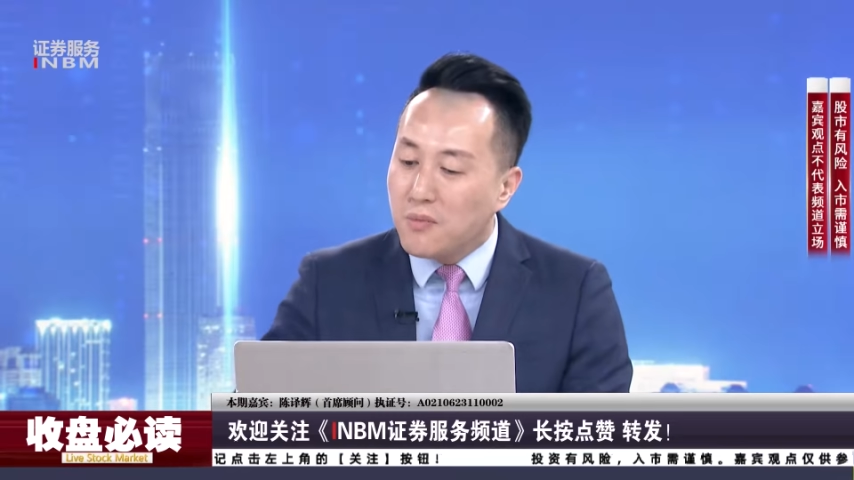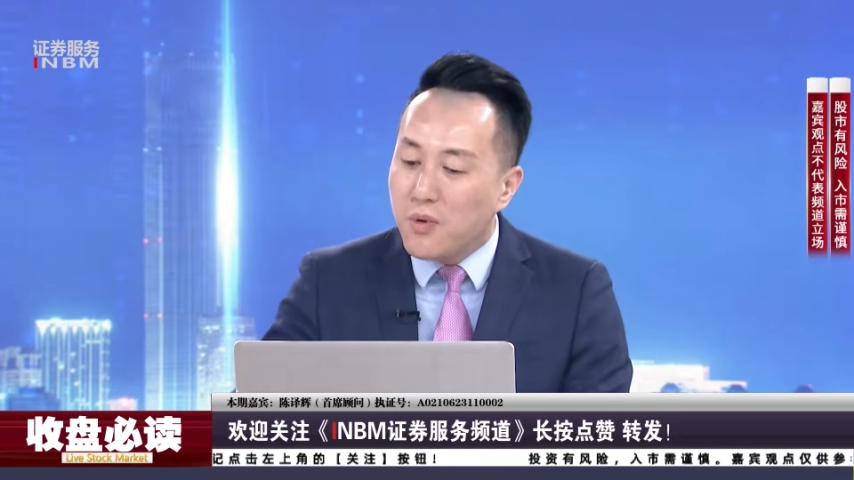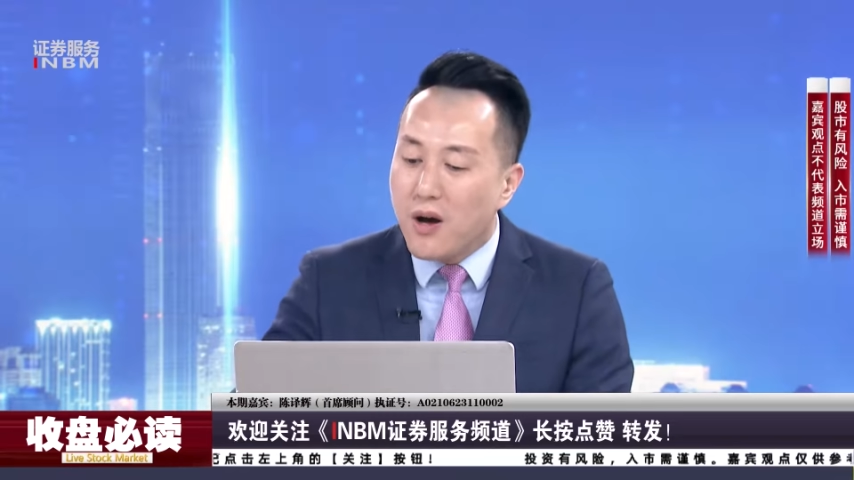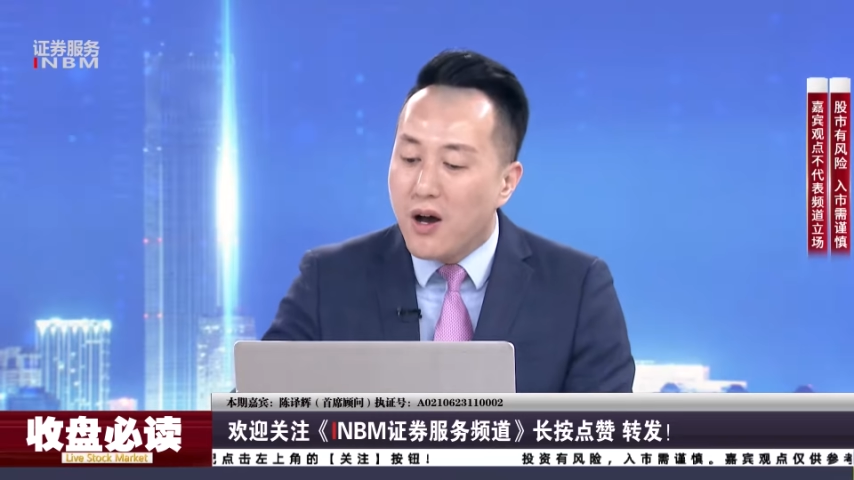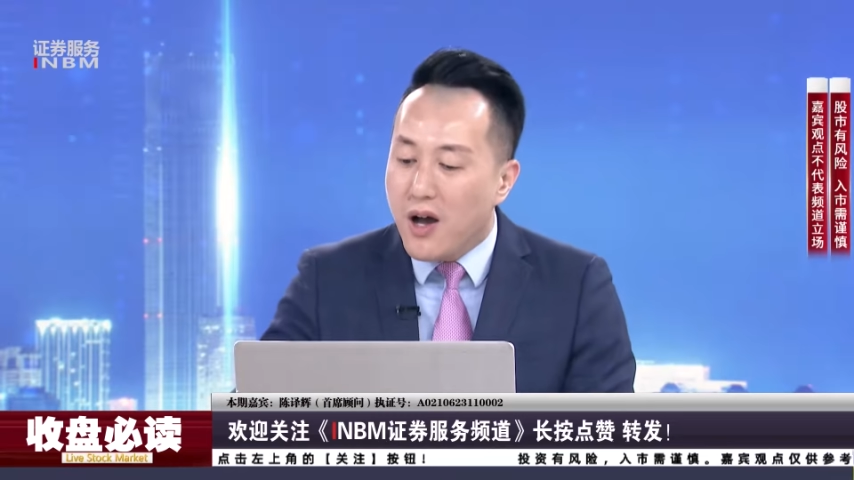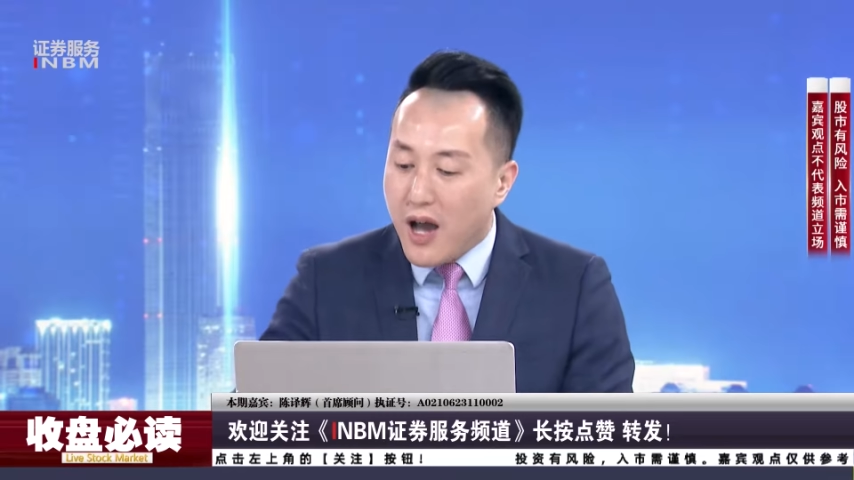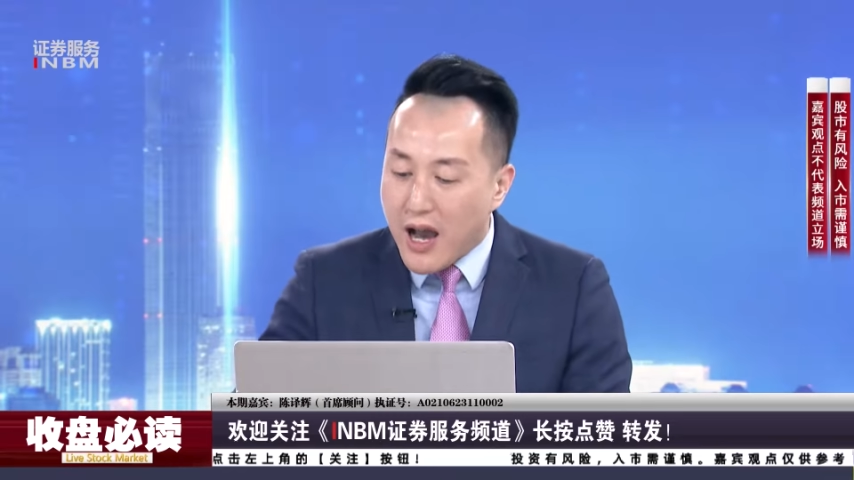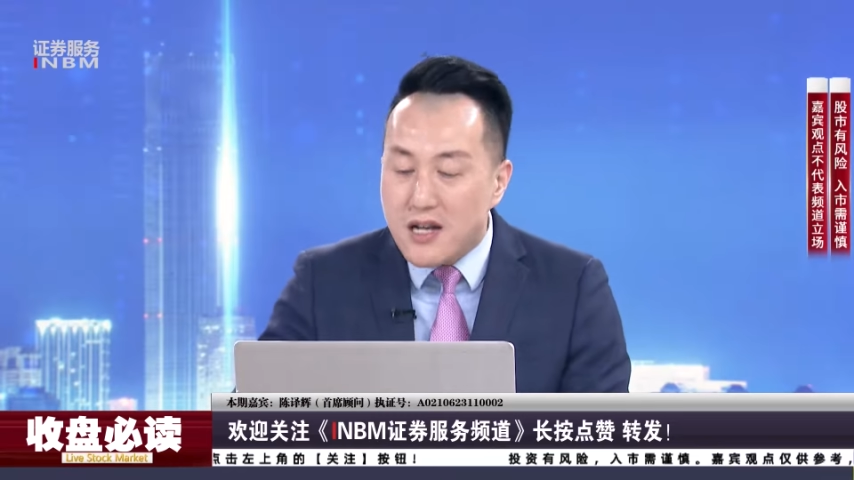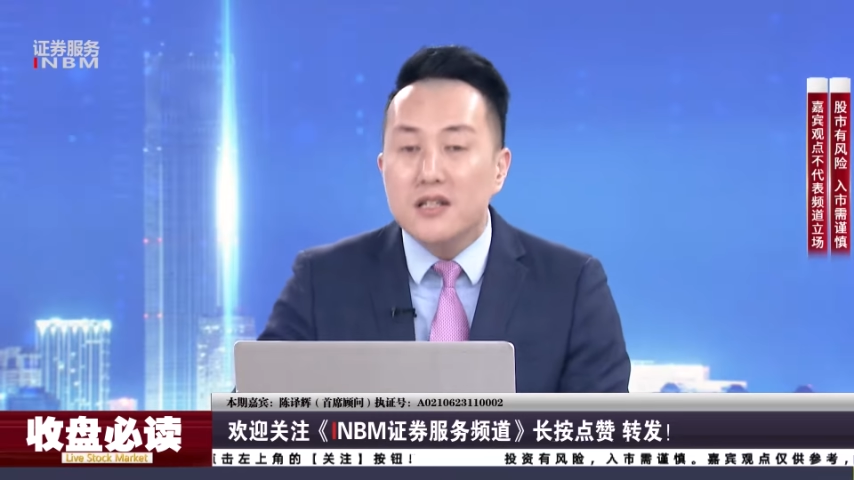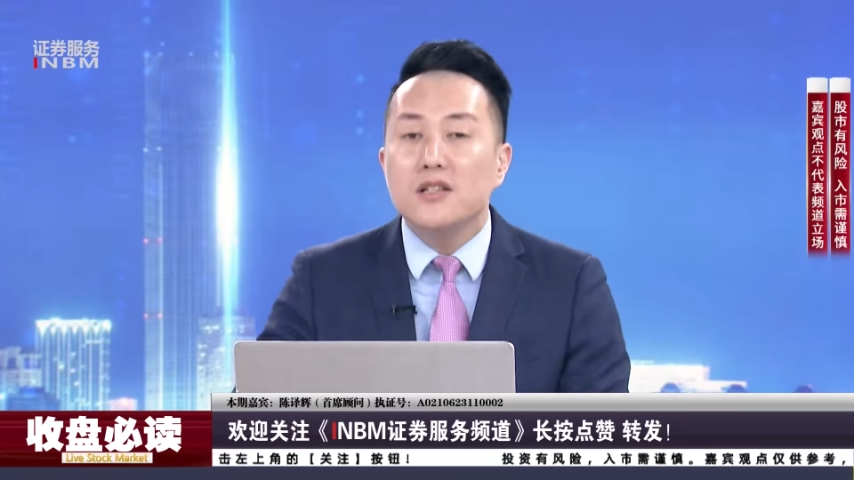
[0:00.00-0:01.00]
部？”
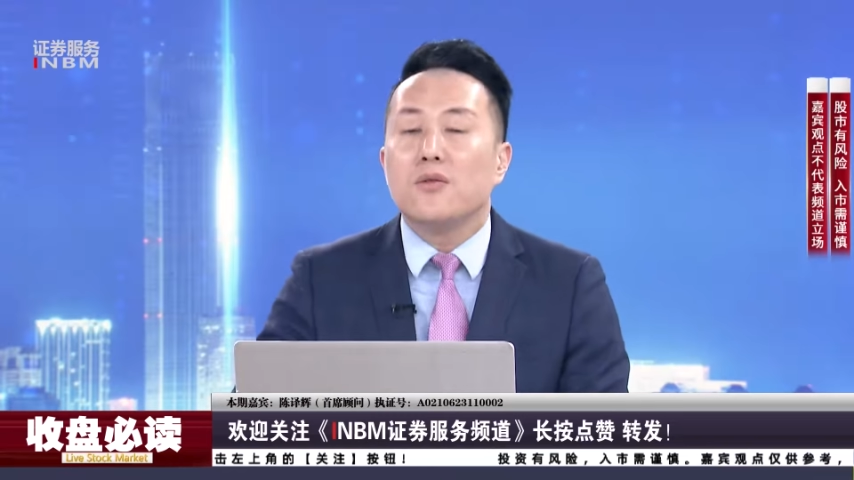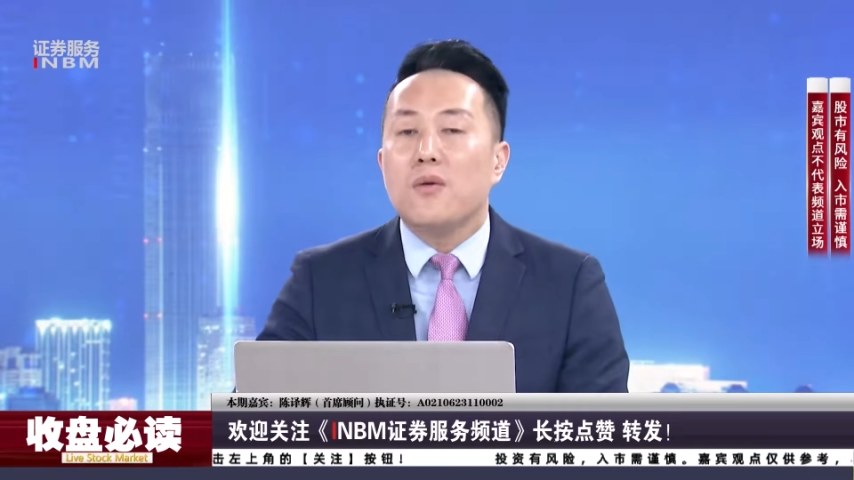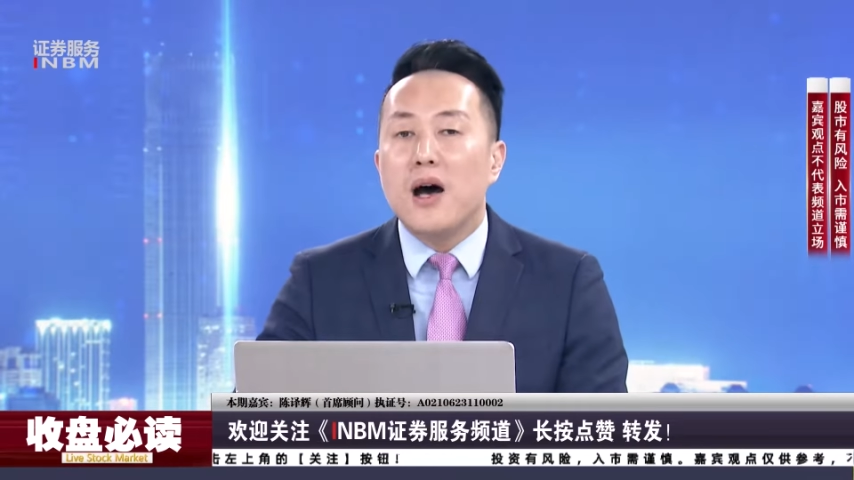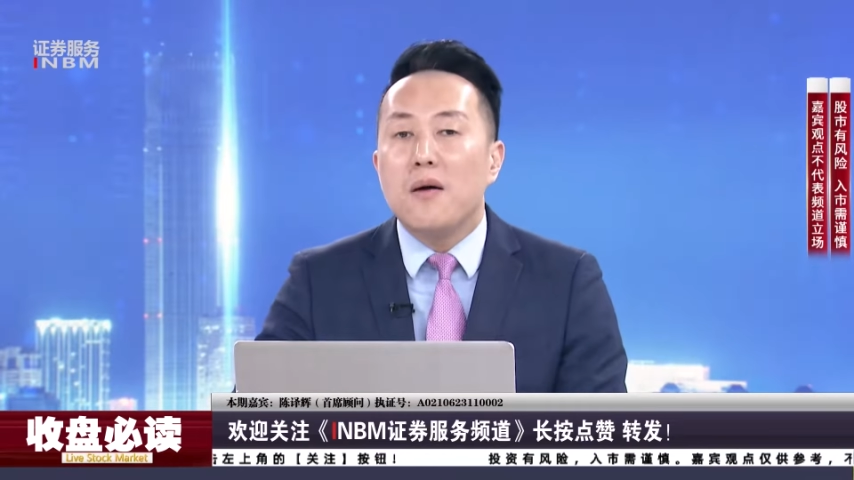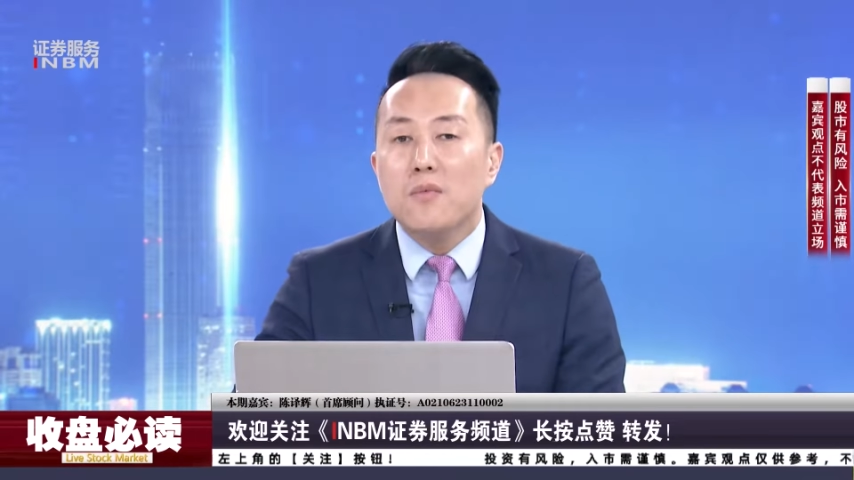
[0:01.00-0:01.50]
还是那句话，